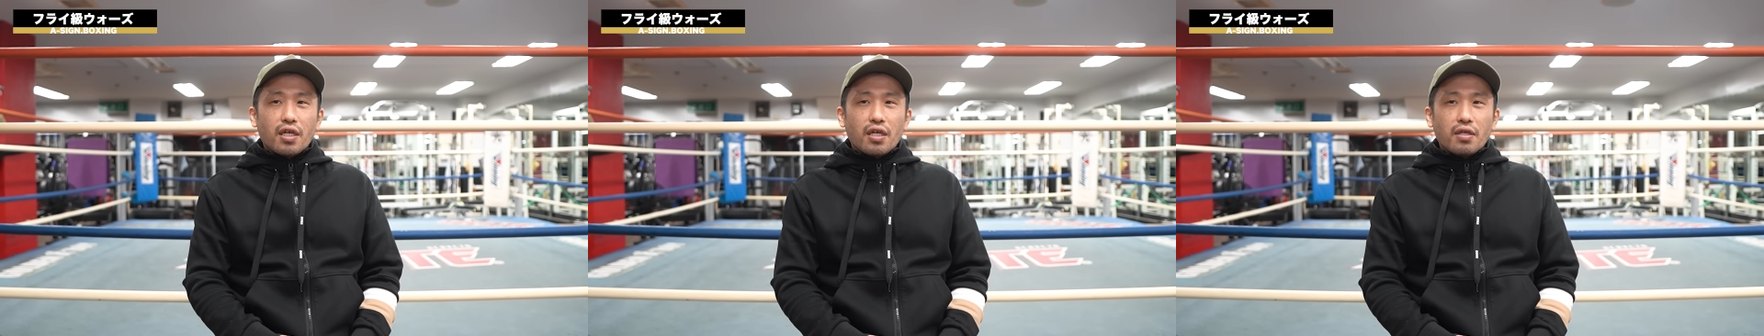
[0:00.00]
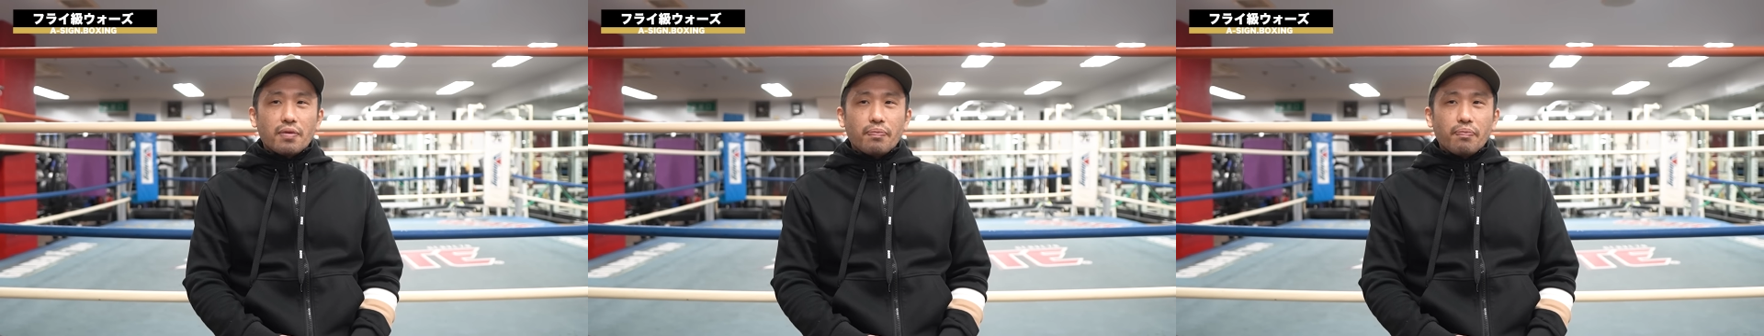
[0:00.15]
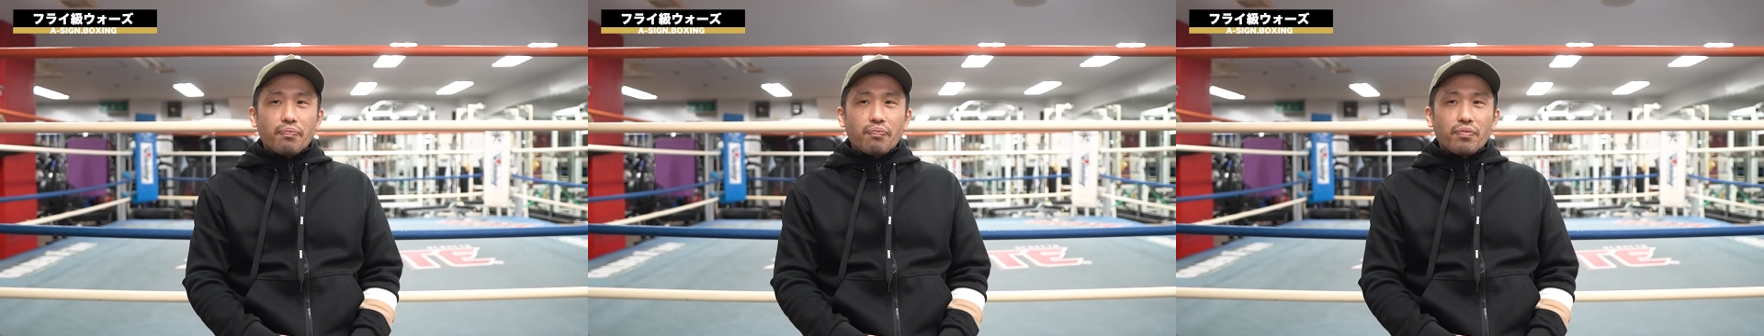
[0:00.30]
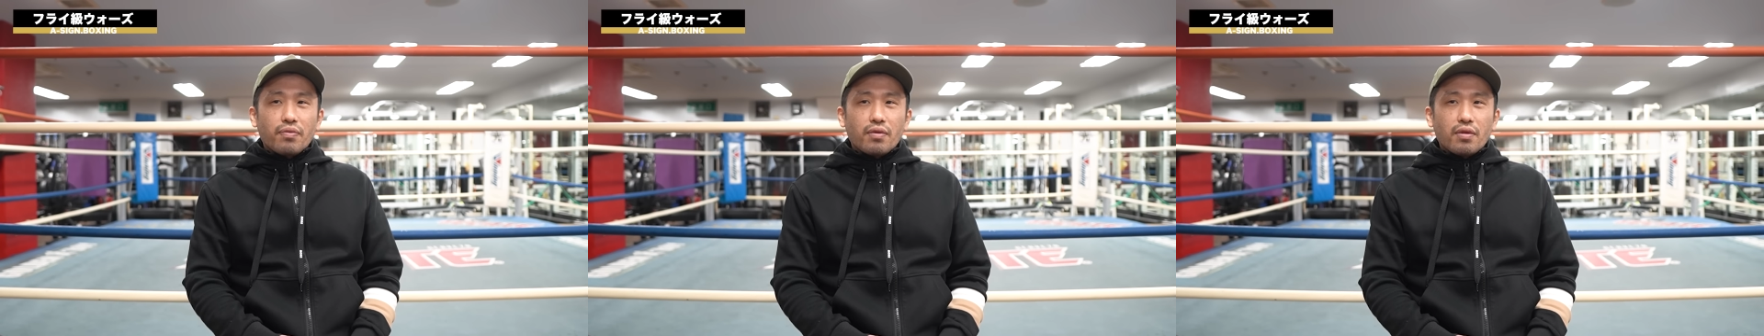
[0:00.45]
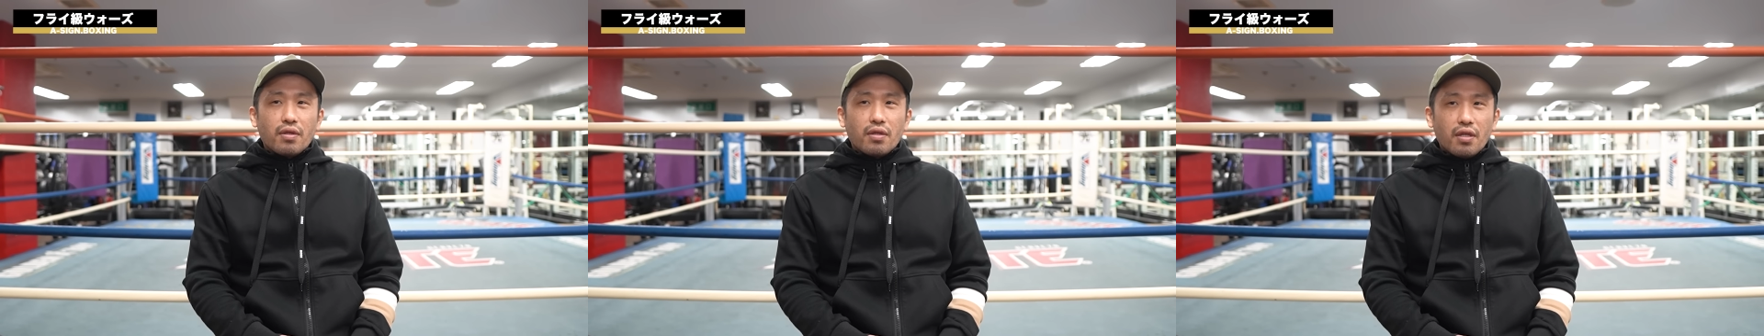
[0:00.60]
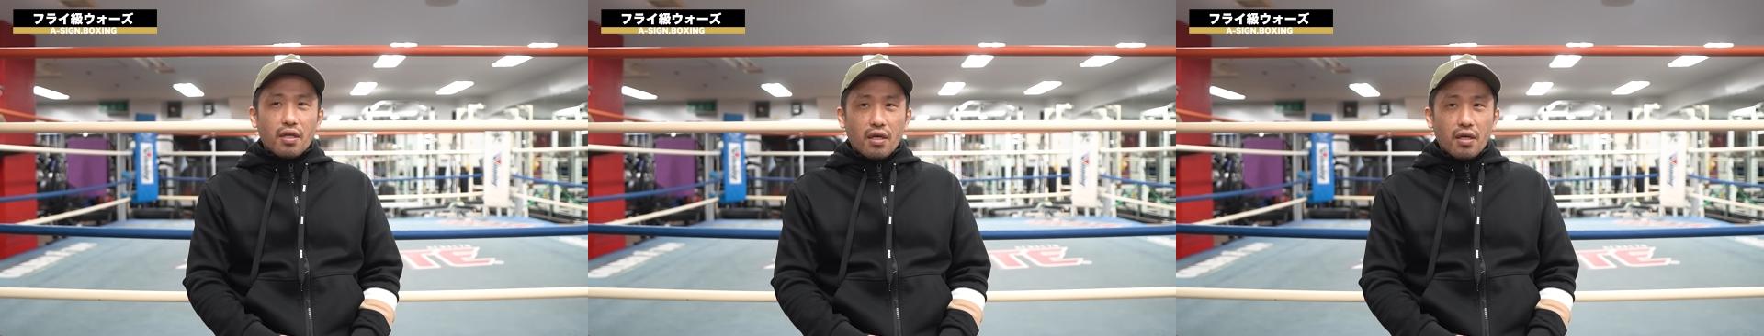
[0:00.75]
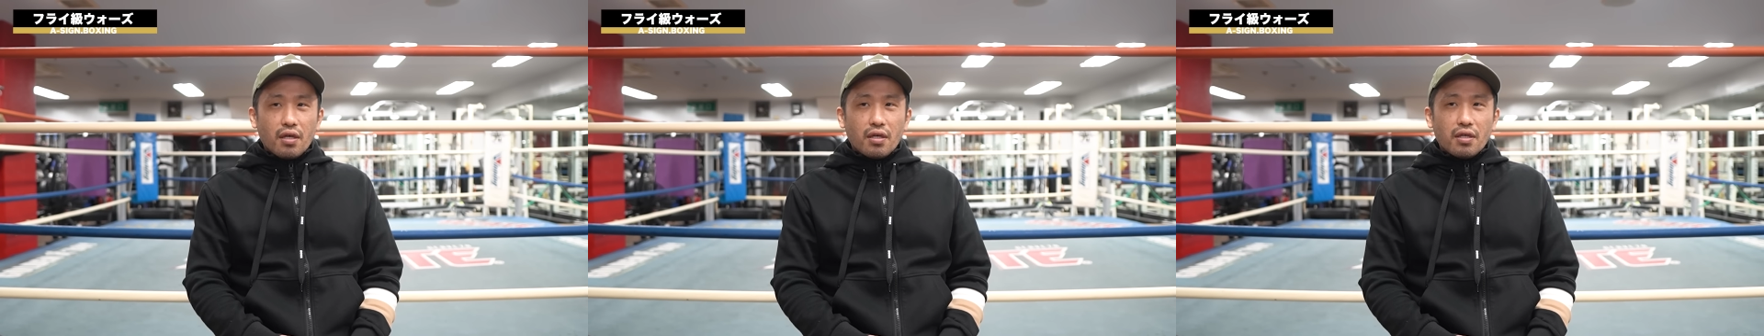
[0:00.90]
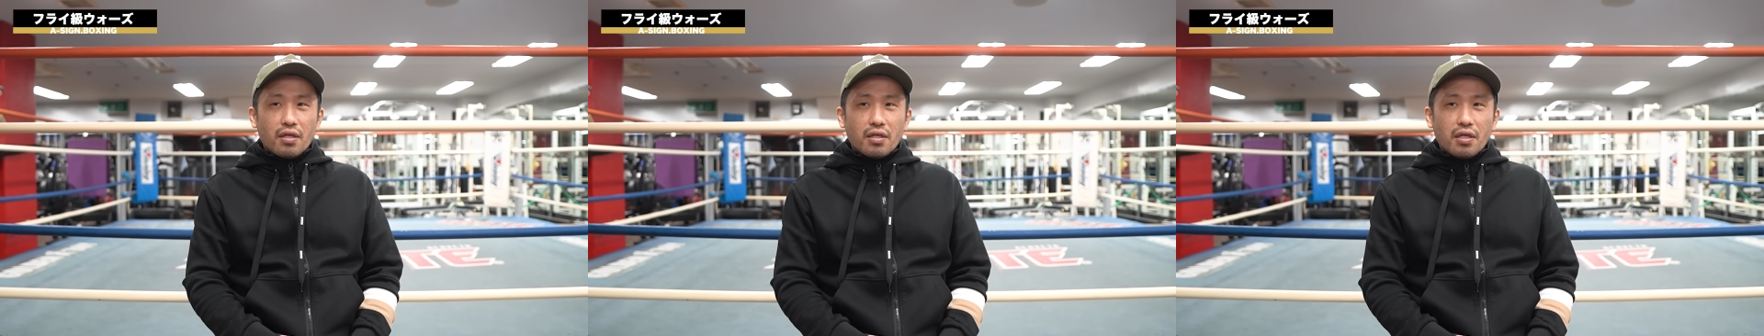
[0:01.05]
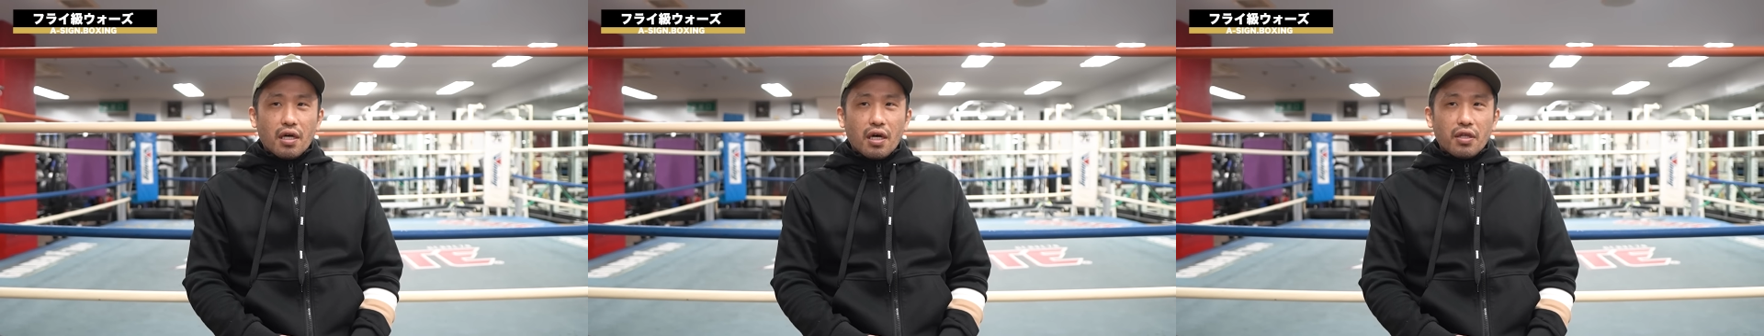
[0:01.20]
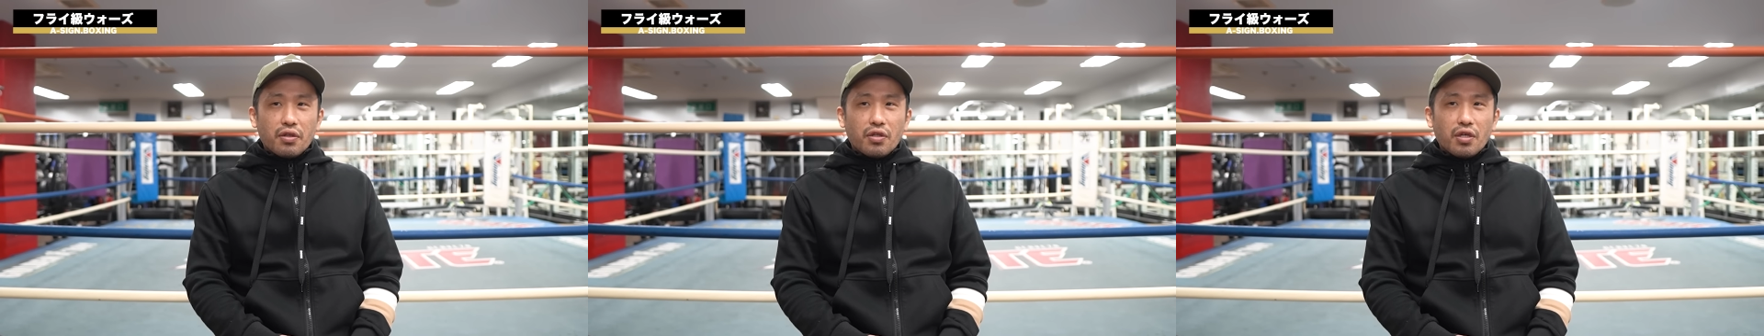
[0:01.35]
合ね
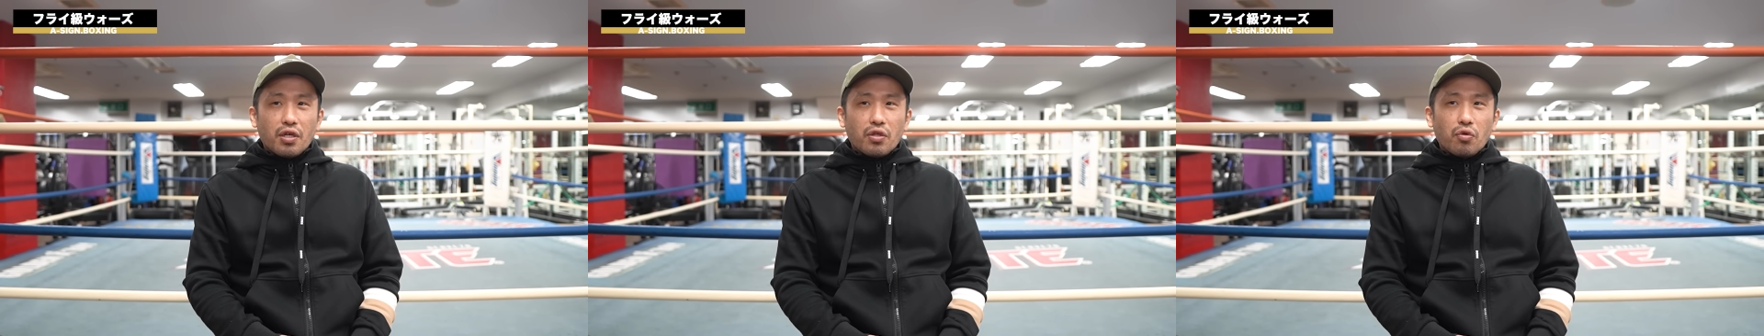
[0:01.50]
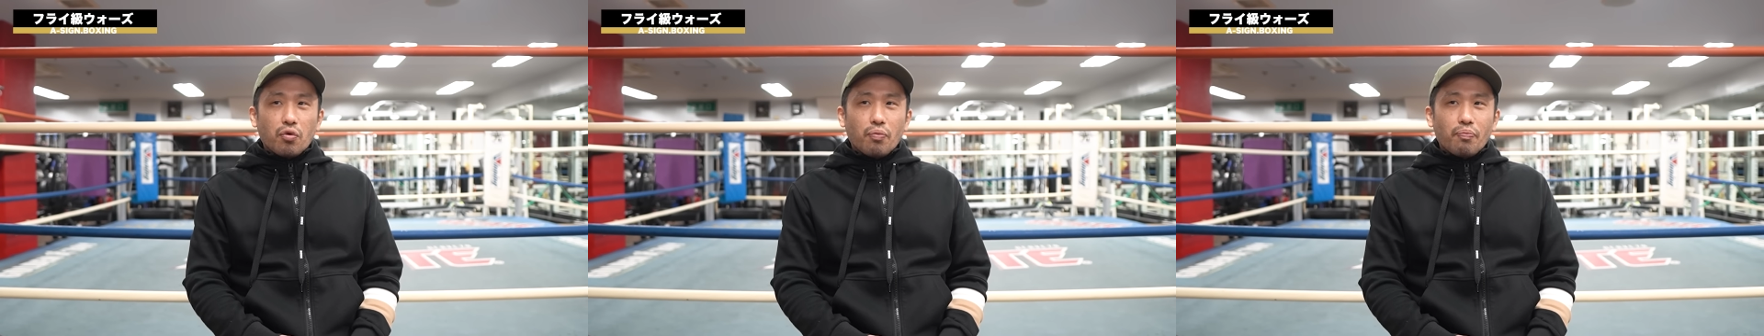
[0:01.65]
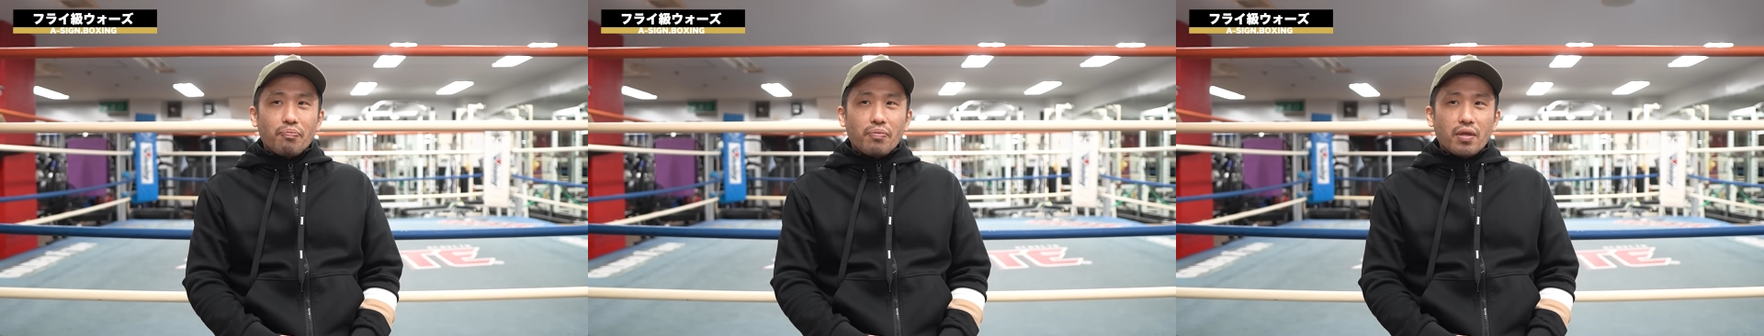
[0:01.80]
あったけど、